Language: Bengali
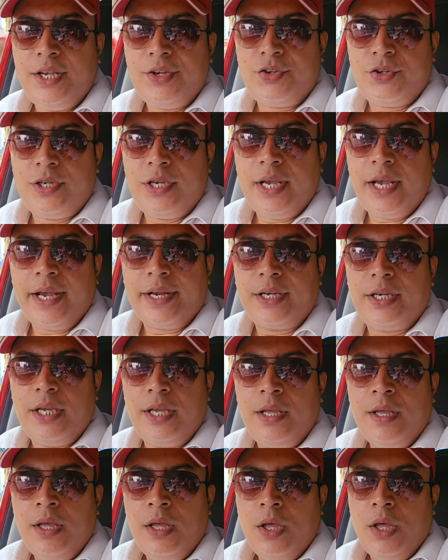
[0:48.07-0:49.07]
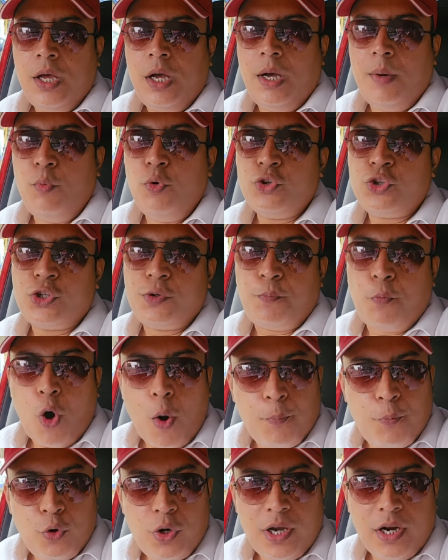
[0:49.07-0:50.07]
নিয়ে এসছি একটি মোস্ট
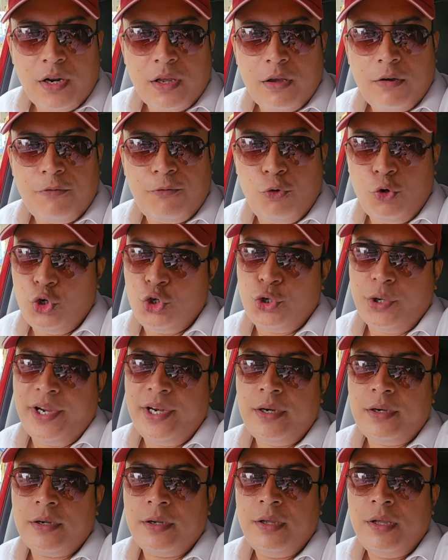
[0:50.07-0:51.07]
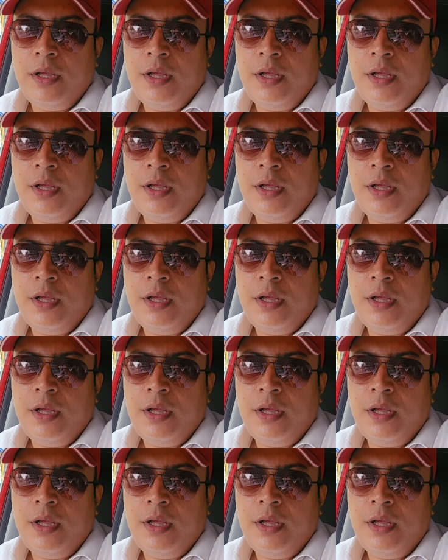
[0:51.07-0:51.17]
পপুলার ফুড জয়েন্ট